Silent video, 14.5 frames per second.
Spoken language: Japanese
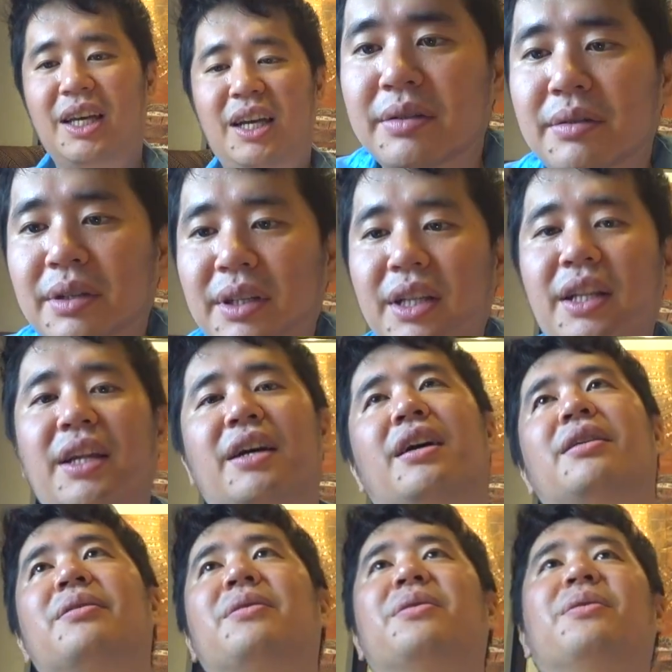それでね、
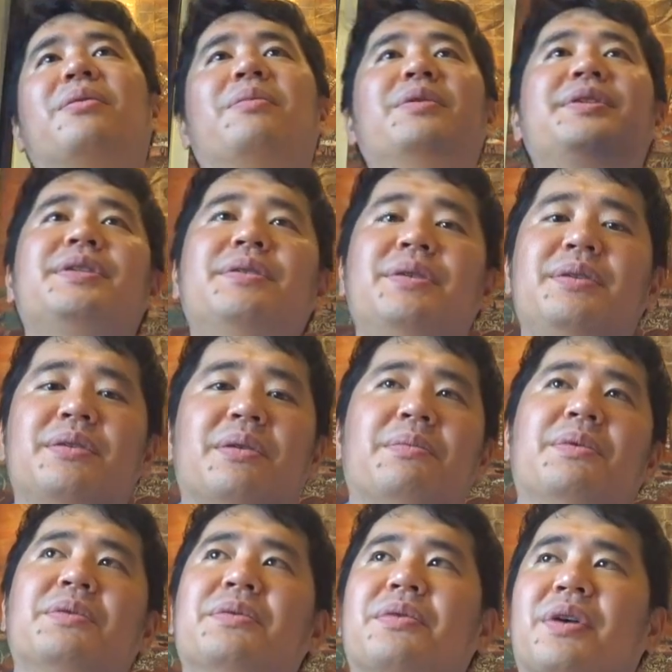あの面白いと
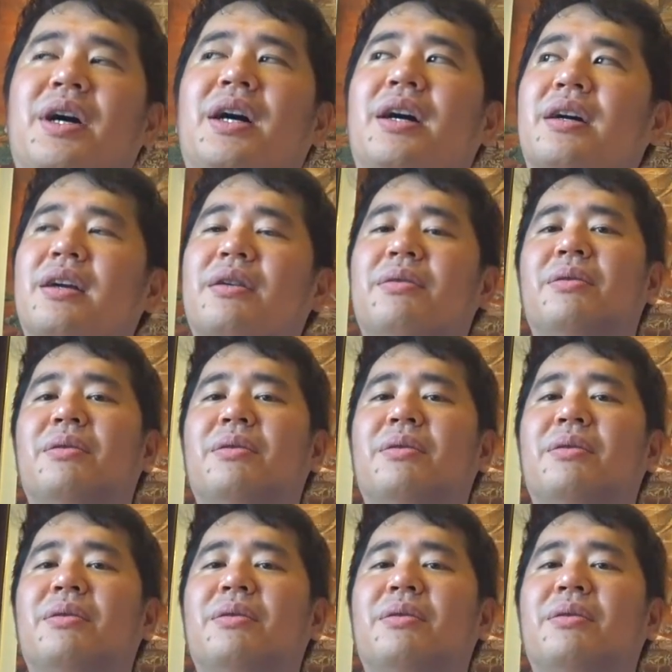思うのが、